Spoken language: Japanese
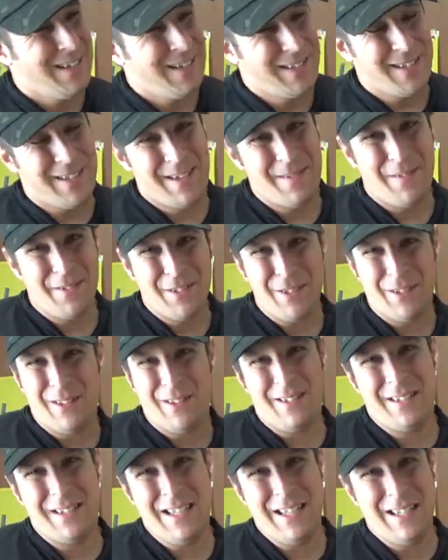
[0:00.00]
それもちょっ
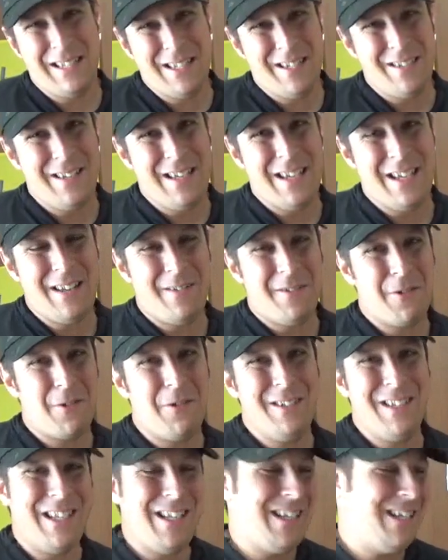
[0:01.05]
ときついけど
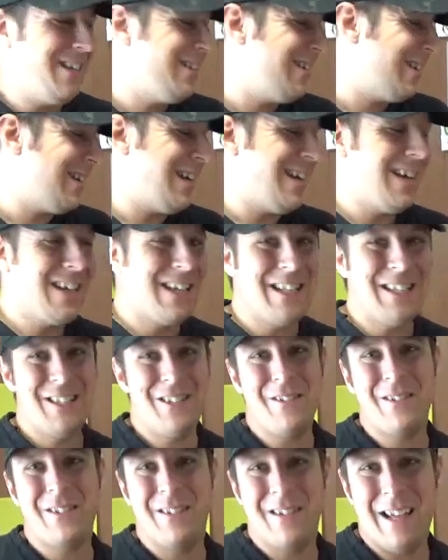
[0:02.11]
こんなにぐらいき
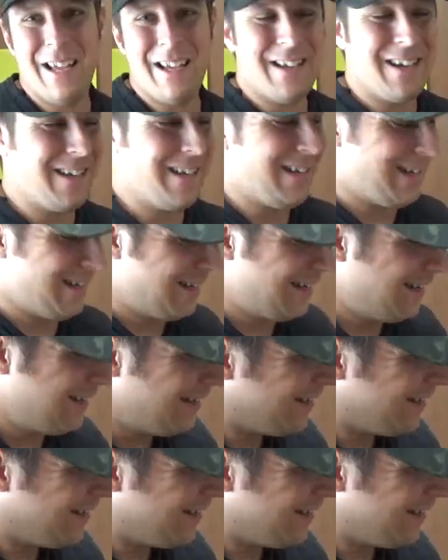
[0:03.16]
つくないから